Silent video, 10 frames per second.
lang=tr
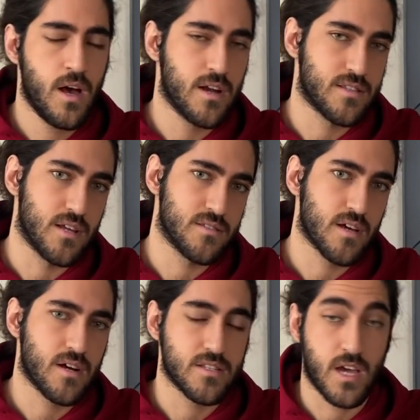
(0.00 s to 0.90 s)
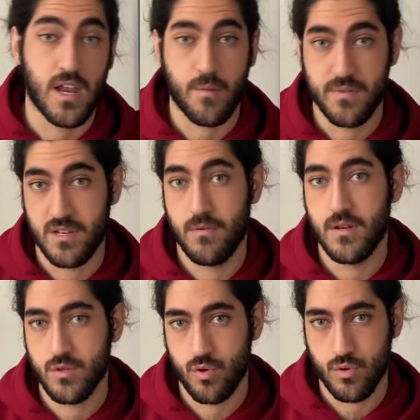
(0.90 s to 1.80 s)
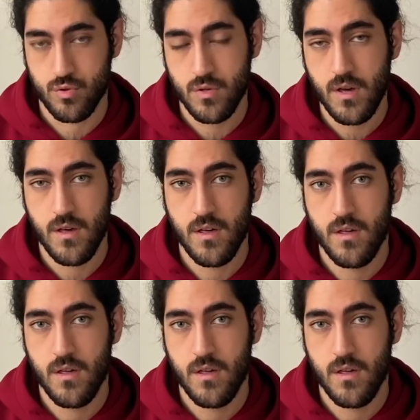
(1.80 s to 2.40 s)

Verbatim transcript: Her dersten kaç kaynak bitirmeliyiz sorusuna.